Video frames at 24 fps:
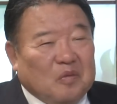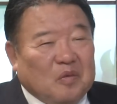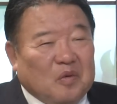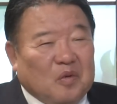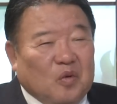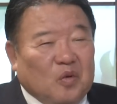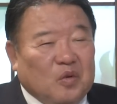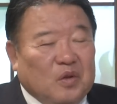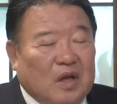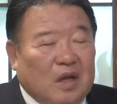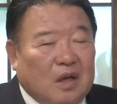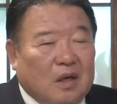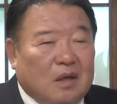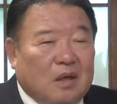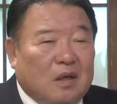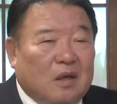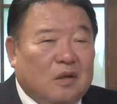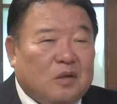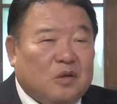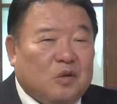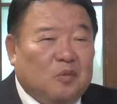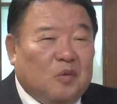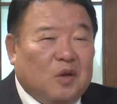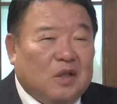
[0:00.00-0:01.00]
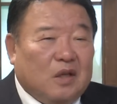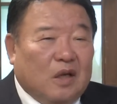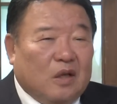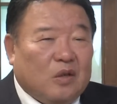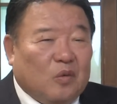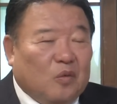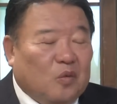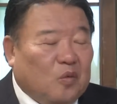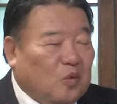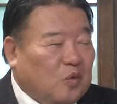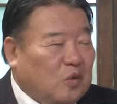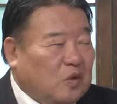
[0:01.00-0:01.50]
こんなつまんない
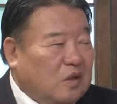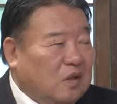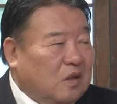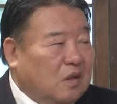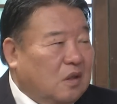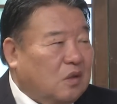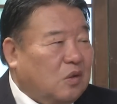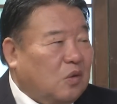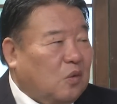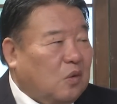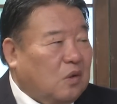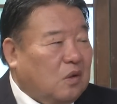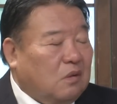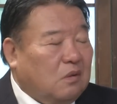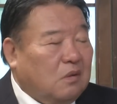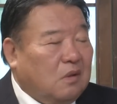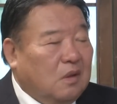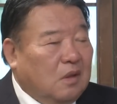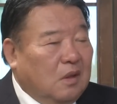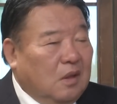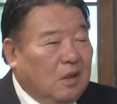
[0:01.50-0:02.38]
と思うでしょうけど